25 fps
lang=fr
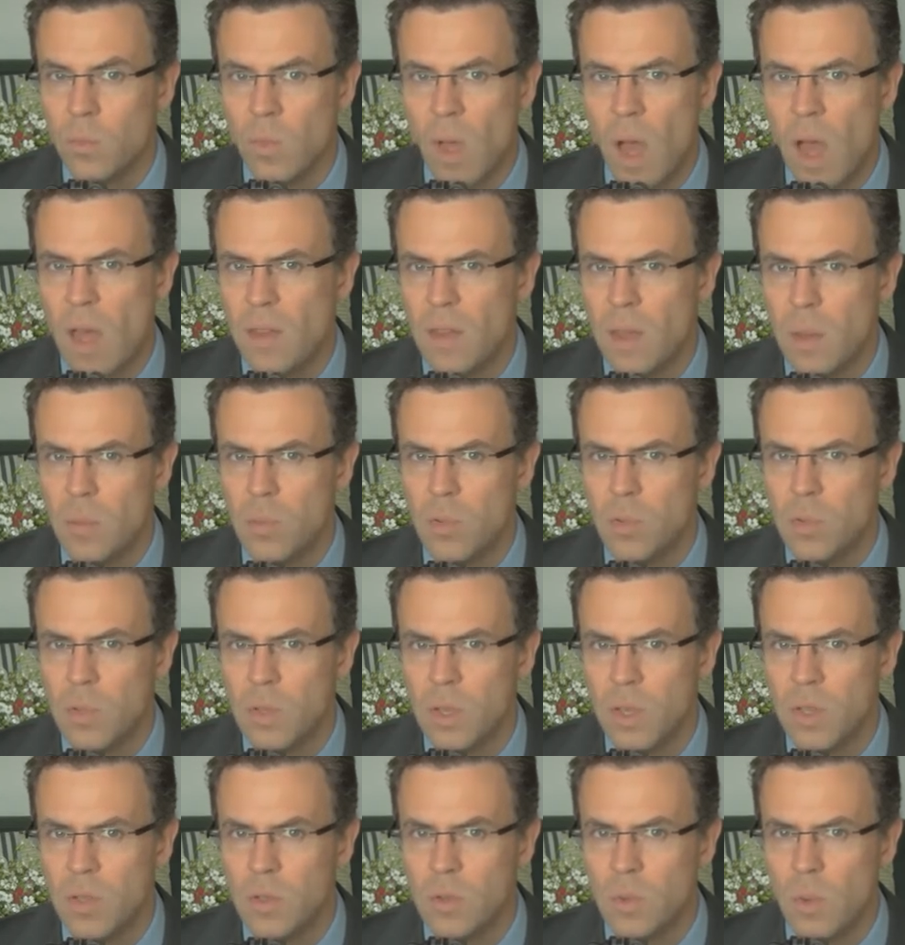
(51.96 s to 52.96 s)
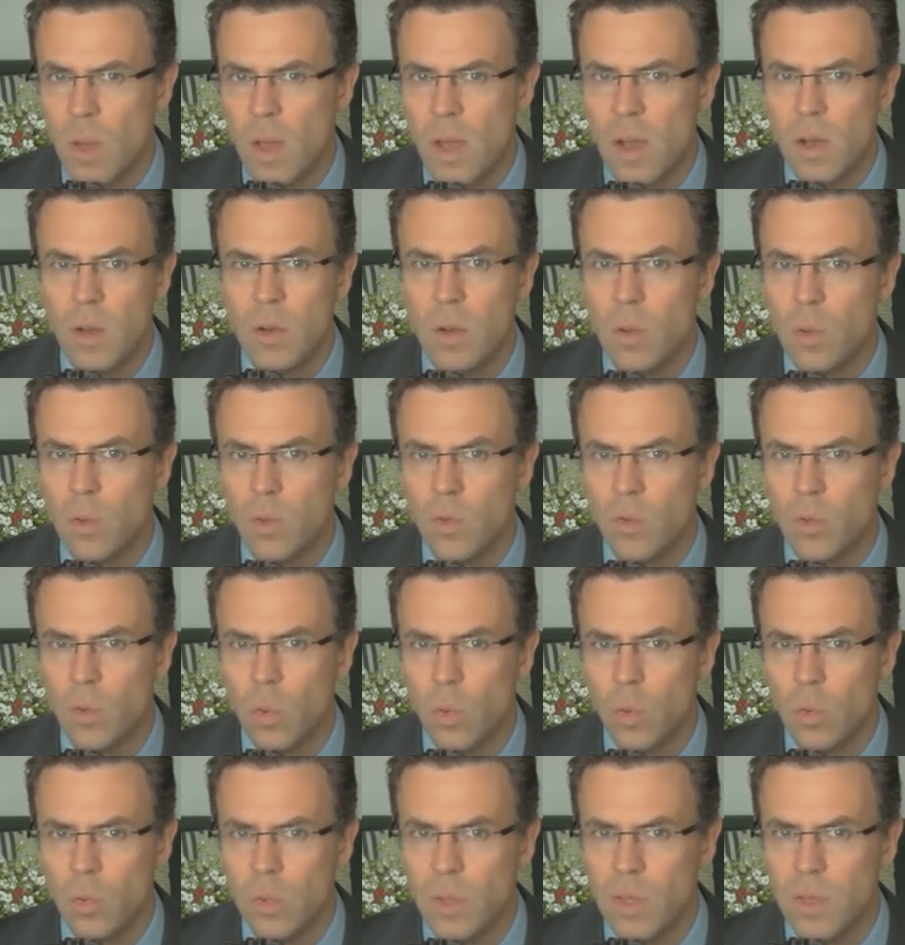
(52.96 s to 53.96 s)
un abus sexuel
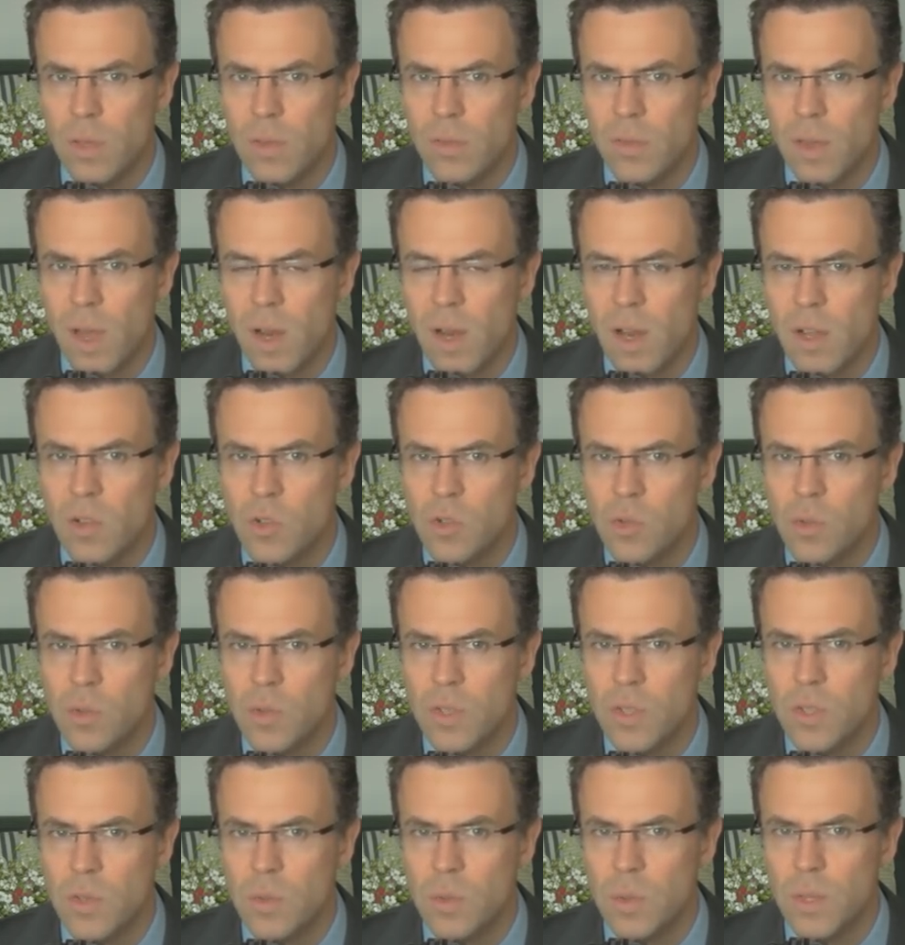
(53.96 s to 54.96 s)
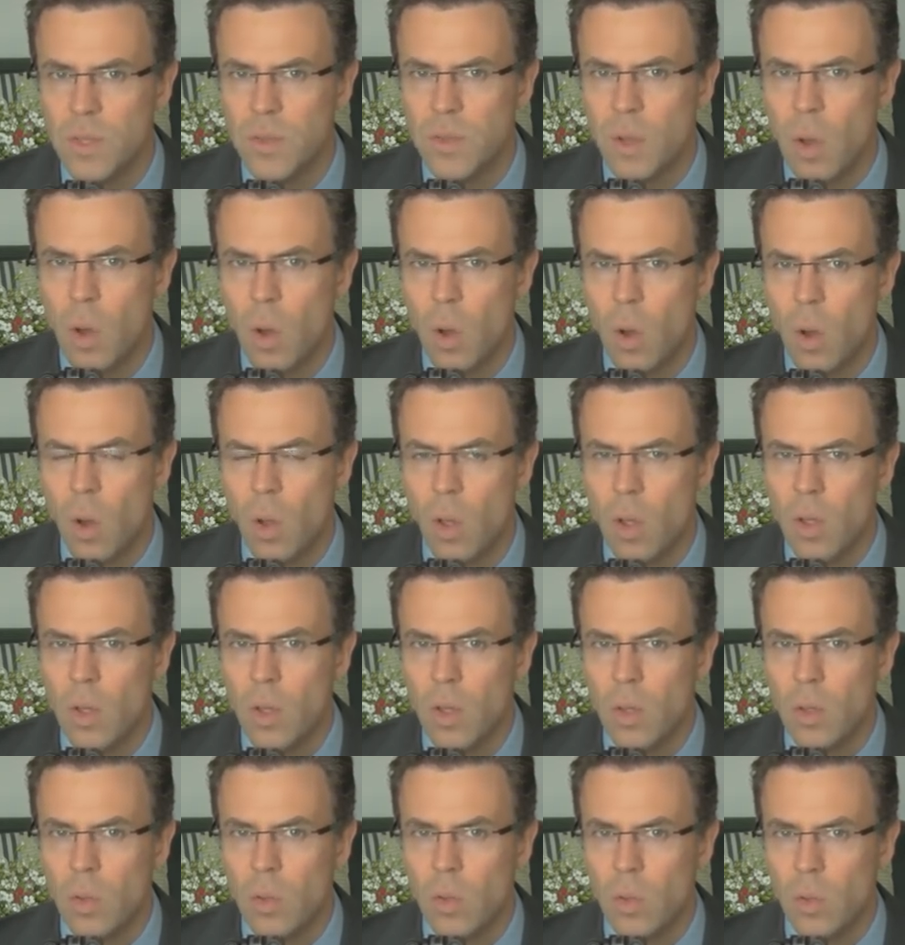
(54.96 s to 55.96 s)
sur lui vers l'âge de 18 ans,
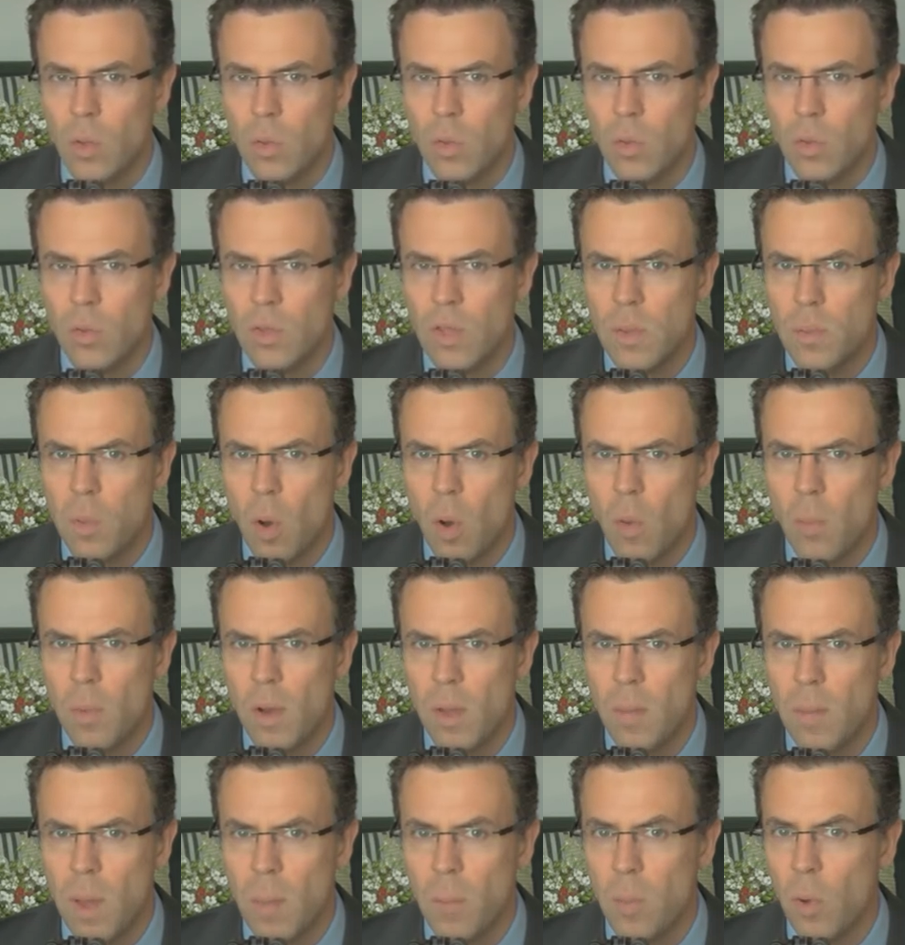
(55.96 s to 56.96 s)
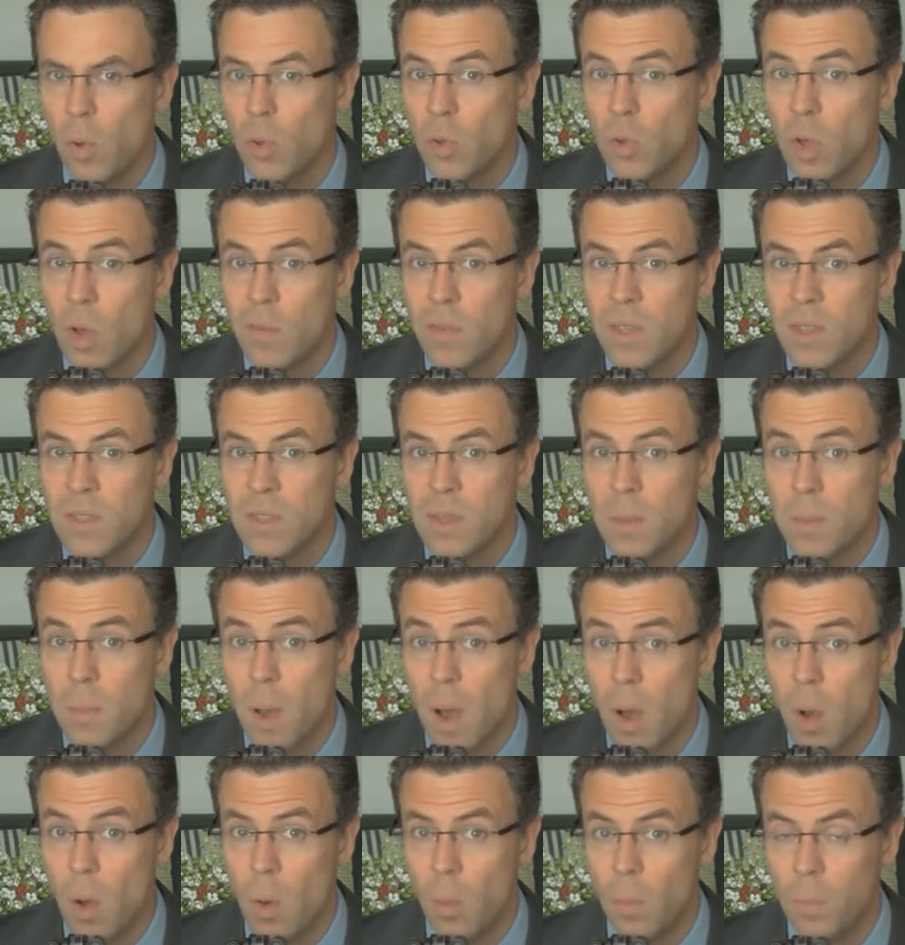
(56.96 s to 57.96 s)
des problèmes importants avec ses
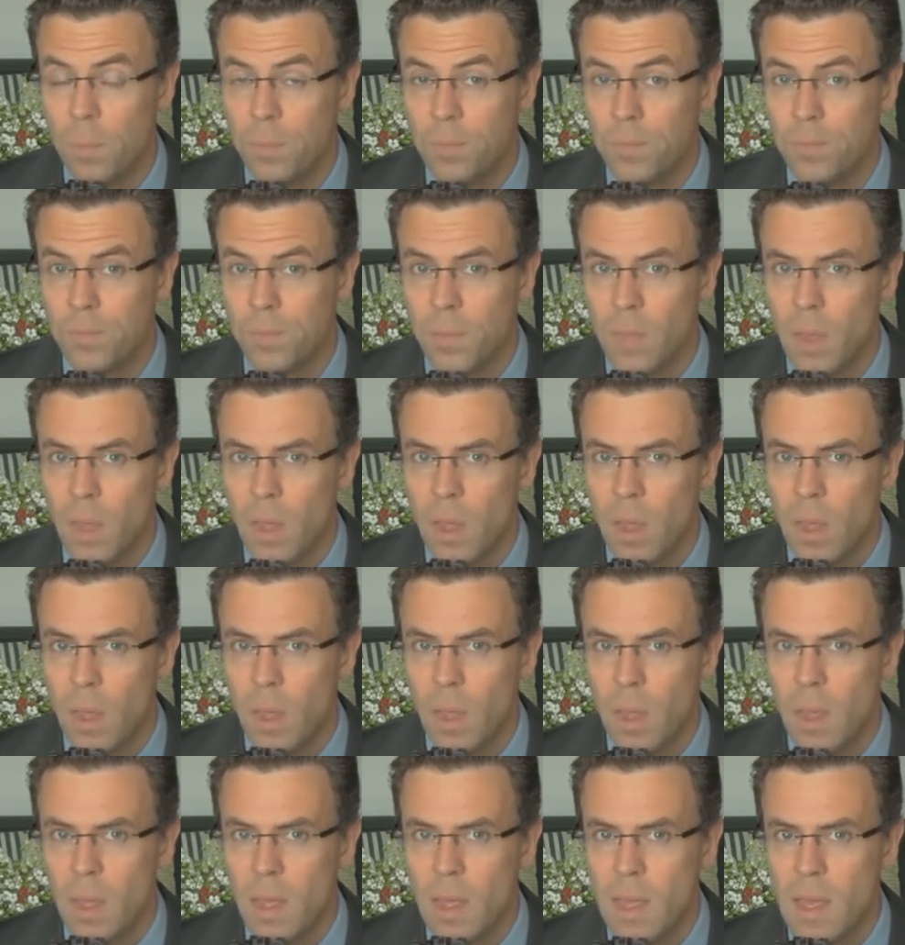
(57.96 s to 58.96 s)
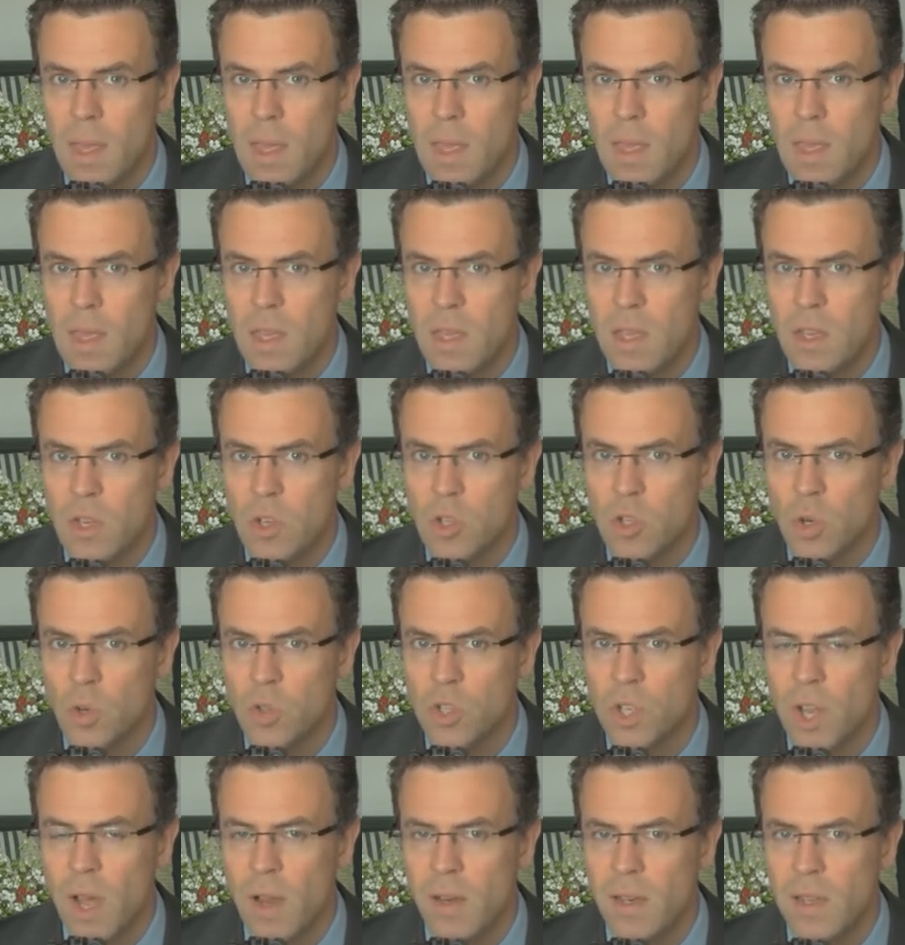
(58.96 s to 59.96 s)
parents. Et
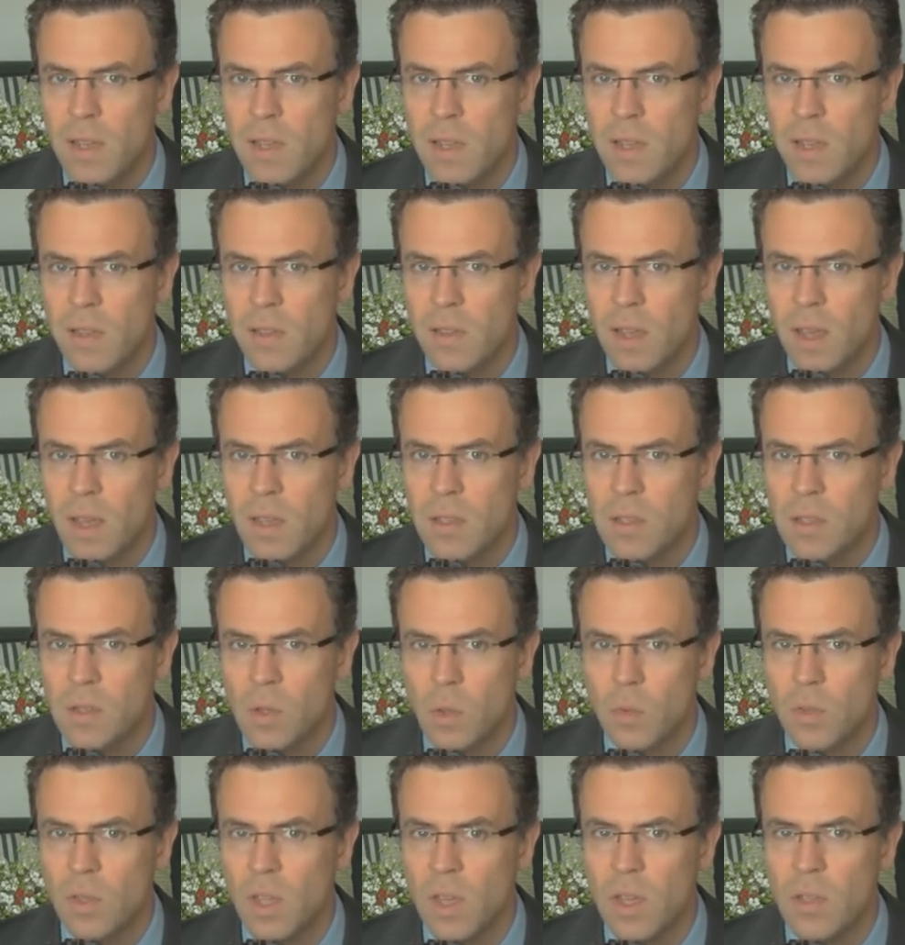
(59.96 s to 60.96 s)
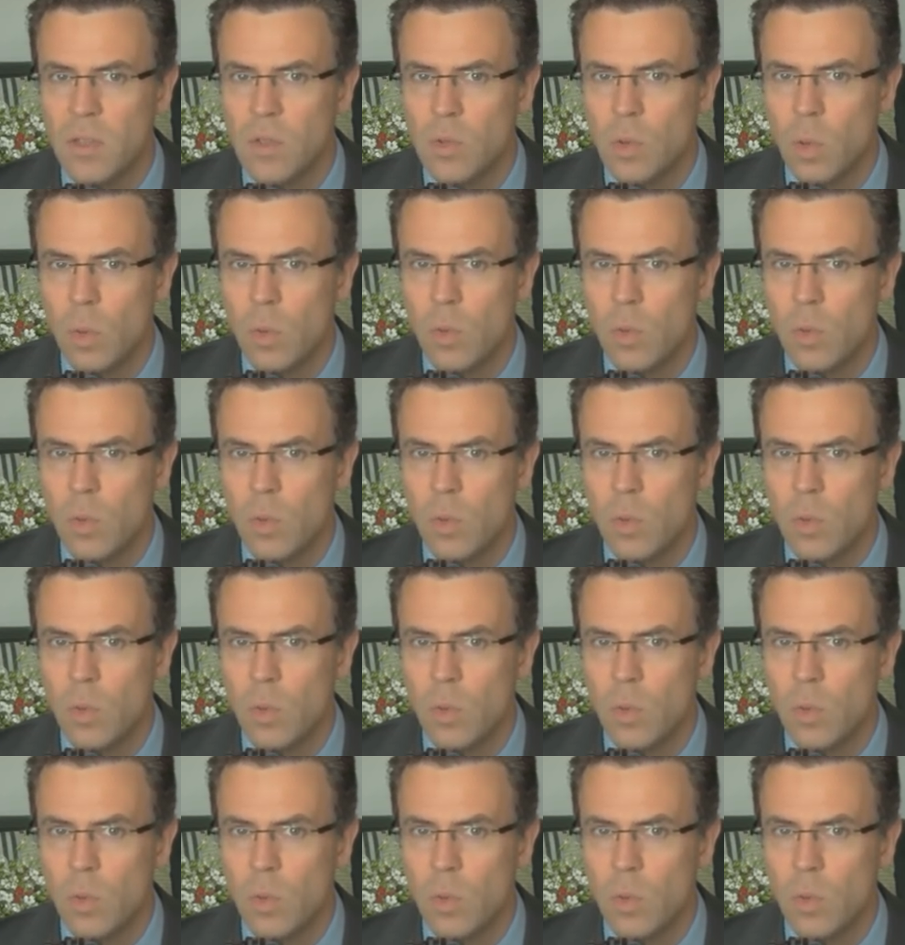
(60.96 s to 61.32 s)
Jean-Charles, il est très centré sur